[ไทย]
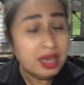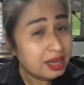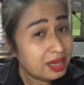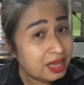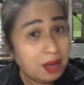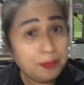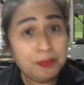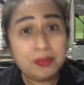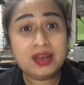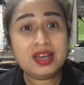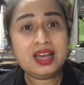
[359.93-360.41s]

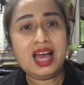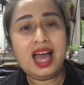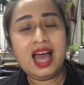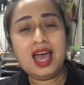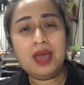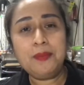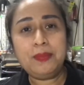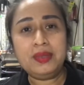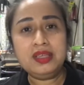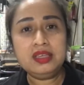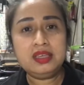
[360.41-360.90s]
กับกลาย
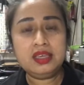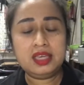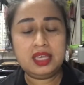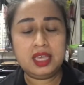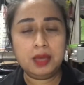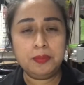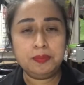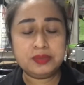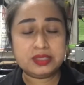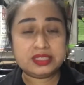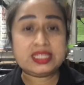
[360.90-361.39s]
เป็นค
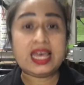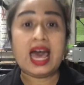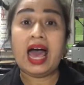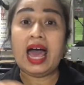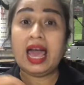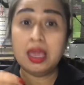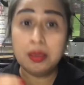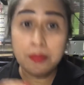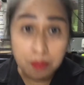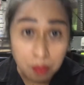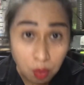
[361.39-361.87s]
ลิปสา
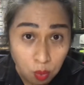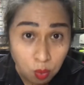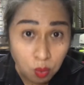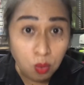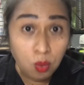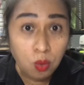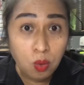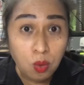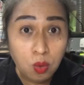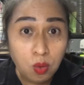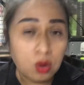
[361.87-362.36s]
ยมู
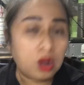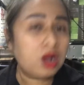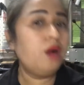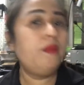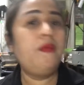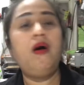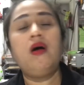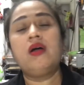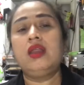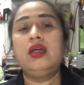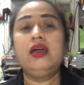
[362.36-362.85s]
ก็
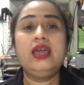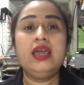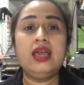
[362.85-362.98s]
บอกแล้วไง